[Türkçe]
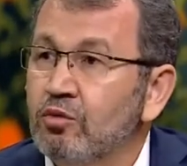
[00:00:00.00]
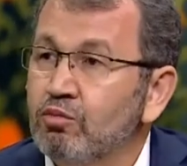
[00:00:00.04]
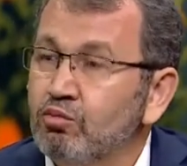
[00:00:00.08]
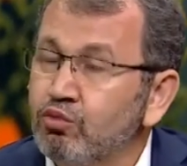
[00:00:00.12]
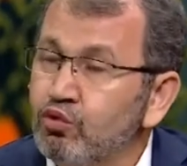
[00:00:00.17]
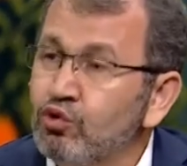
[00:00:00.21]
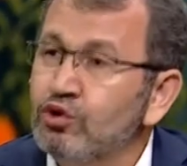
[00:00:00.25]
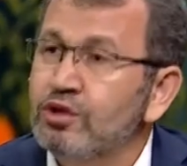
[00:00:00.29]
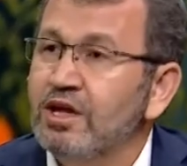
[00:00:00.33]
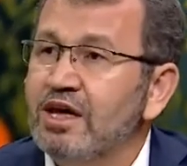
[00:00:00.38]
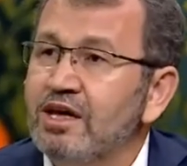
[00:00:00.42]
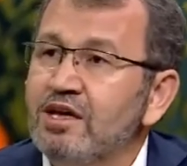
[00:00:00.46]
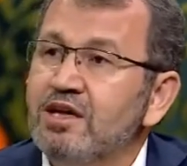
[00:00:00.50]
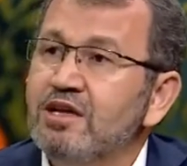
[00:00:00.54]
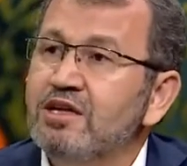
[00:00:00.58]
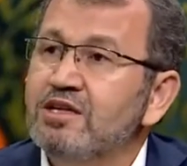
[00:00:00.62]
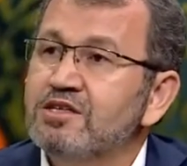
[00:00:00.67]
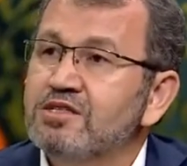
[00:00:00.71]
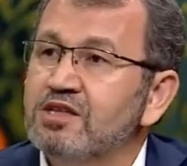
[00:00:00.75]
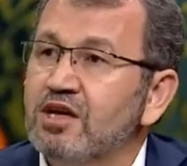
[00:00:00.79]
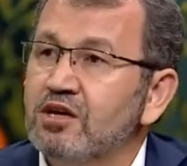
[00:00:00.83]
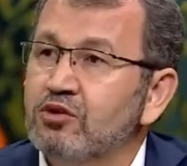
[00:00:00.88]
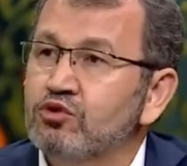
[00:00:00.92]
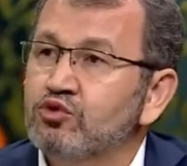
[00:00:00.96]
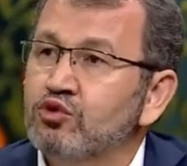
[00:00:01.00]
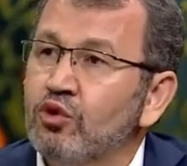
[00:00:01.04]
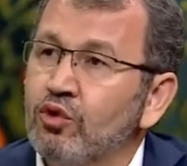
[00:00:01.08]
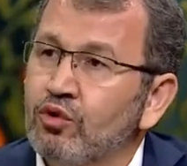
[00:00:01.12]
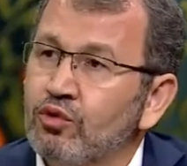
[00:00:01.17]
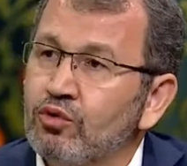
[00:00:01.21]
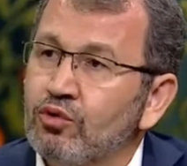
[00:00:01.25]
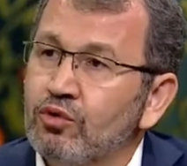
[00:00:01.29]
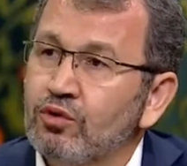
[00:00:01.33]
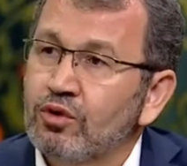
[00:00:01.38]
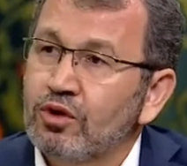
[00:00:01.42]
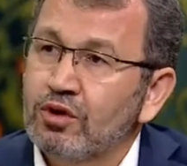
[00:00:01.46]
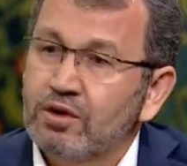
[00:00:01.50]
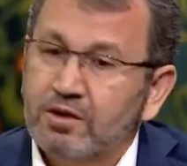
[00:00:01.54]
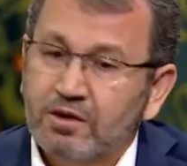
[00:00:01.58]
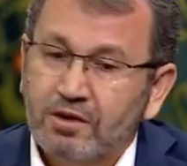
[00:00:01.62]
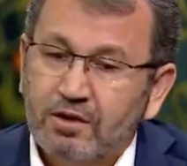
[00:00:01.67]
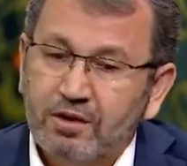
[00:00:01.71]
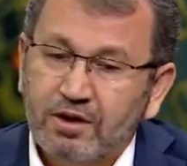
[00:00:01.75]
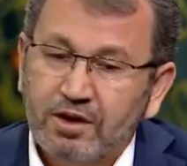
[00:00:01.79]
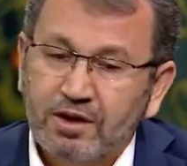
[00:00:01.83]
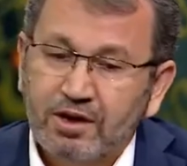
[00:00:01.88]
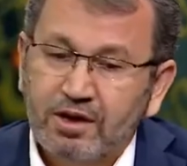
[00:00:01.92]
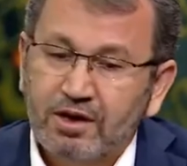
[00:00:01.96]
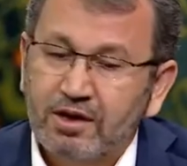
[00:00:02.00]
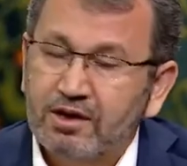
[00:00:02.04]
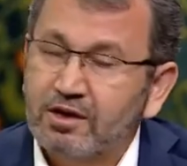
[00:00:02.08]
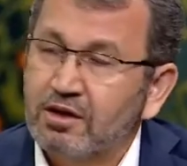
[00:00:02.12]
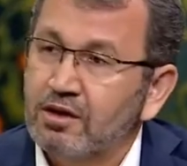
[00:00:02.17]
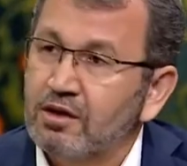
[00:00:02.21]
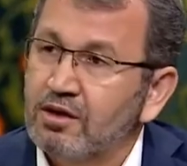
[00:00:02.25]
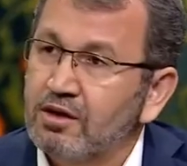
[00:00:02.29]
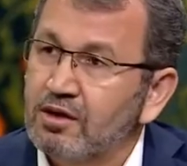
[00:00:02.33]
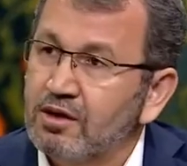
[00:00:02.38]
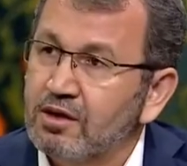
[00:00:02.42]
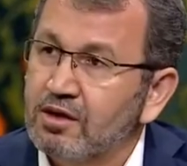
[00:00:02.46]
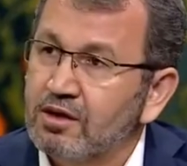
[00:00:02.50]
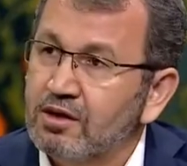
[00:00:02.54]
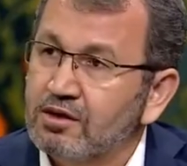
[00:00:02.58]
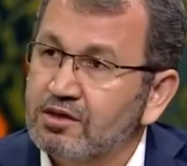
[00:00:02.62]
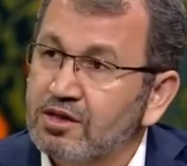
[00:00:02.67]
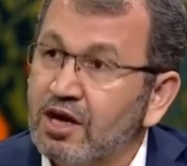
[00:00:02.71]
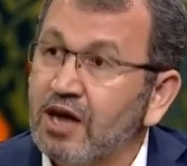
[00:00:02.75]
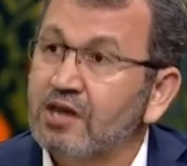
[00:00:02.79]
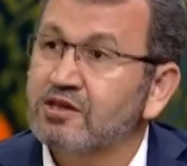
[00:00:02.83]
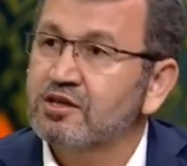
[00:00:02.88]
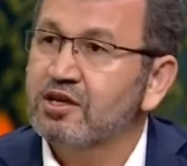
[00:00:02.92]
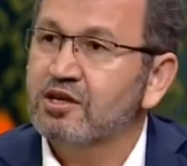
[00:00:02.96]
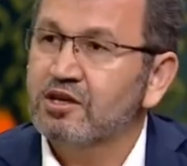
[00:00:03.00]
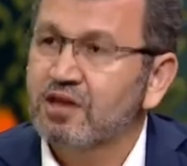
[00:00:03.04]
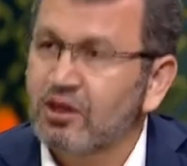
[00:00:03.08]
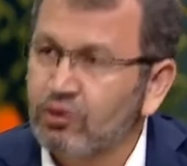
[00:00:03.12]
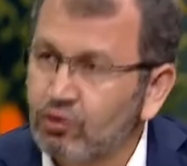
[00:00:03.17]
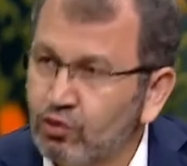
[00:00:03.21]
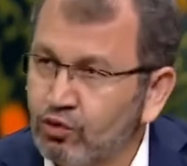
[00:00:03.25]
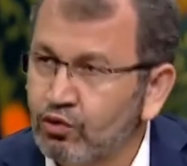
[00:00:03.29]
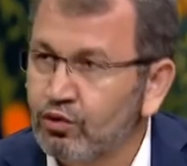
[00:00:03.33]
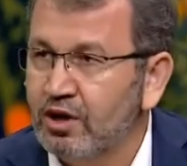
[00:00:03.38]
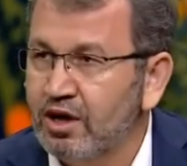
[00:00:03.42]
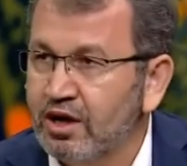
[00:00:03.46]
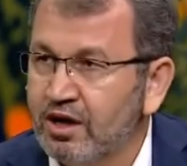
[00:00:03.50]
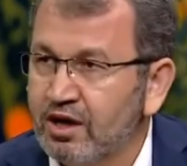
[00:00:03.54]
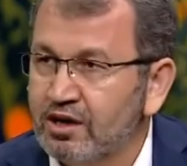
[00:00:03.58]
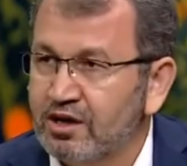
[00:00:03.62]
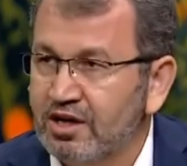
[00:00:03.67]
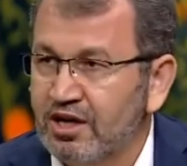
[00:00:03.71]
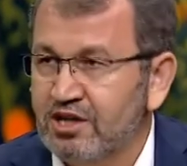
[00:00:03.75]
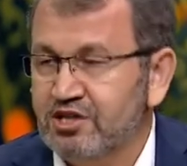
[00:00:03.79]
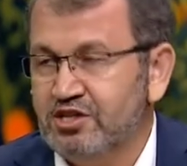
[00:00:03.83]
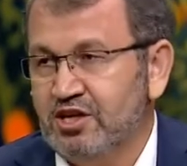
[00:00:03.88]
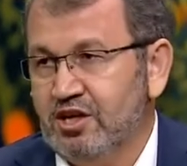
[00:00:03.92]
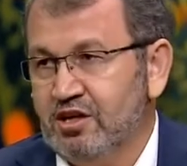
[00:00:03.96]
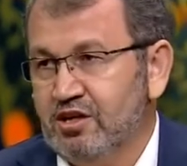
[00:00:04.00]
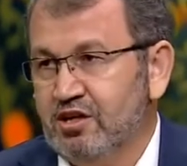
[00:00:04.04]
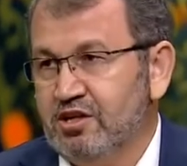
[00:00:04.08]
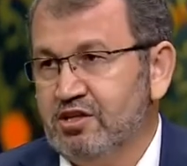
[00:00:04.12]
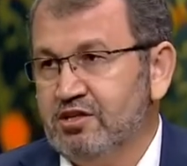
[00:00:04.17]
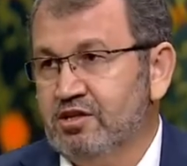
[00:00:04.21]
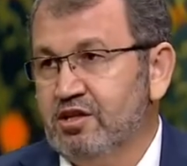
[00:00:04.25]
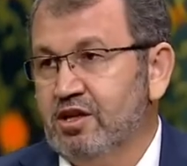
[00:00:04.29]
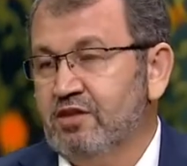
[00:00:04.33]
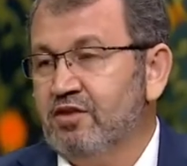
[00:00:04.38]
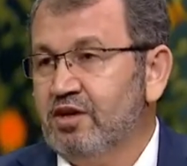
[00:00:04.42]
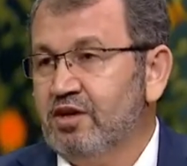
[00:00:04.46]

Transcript: Bunu da İngilizler çok e, e, taktikler uygulayarak gerçekleştire